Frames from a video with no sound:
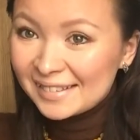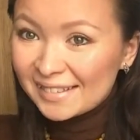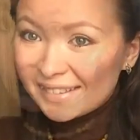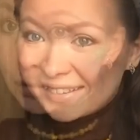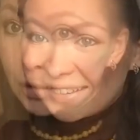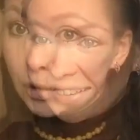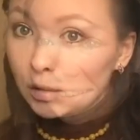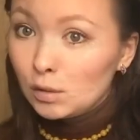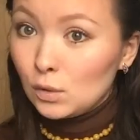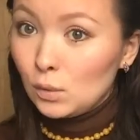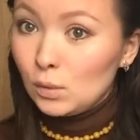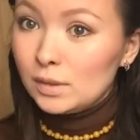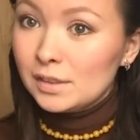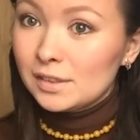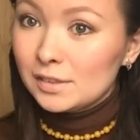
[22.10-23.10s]
Вот
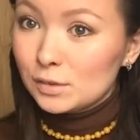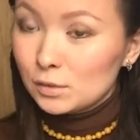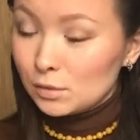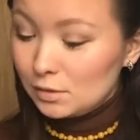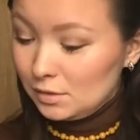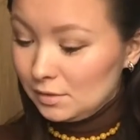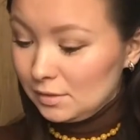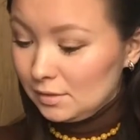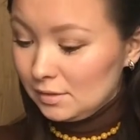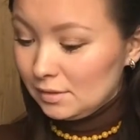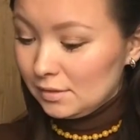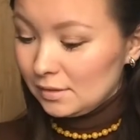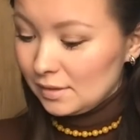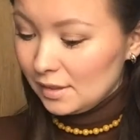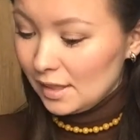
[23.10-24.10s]
ходит тут
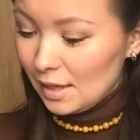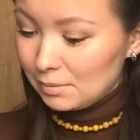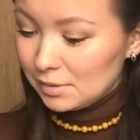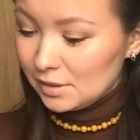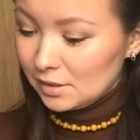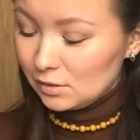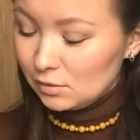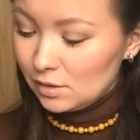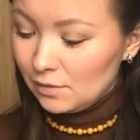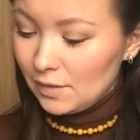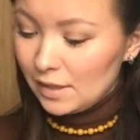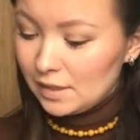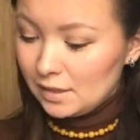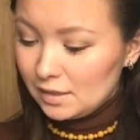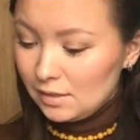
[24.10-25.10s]
лапсик. Ну,
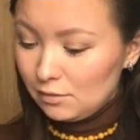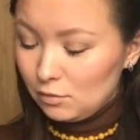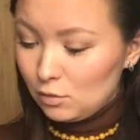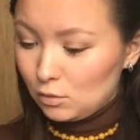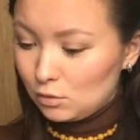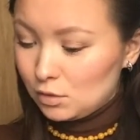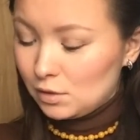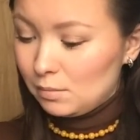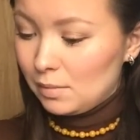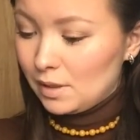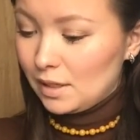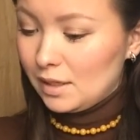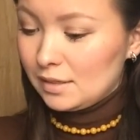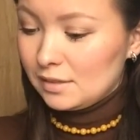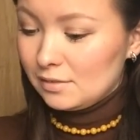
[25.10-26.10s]
давай тогда фокусы
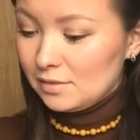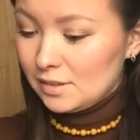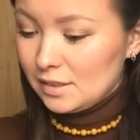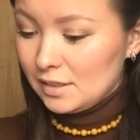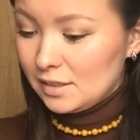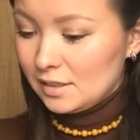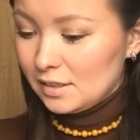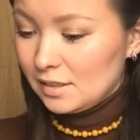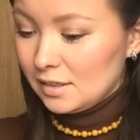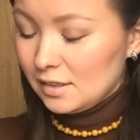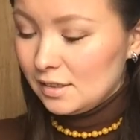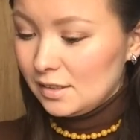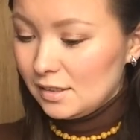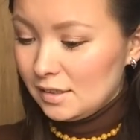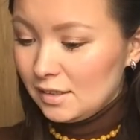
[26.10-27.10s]
показывать.
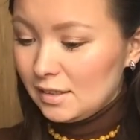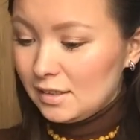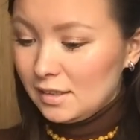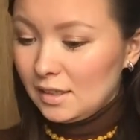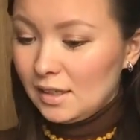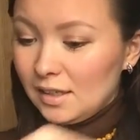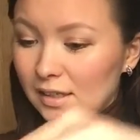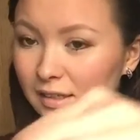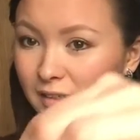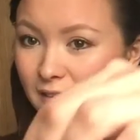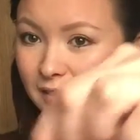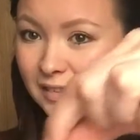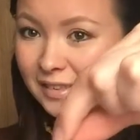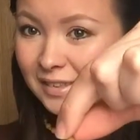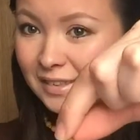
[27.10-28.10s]
Эй,
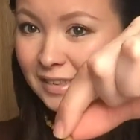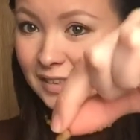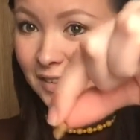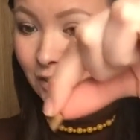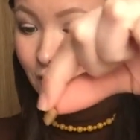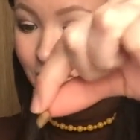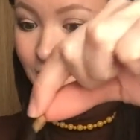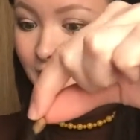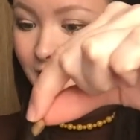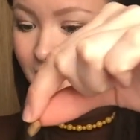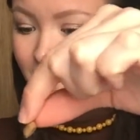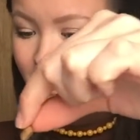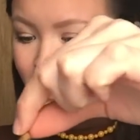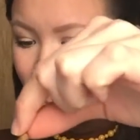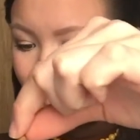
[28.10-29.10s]
хочешь?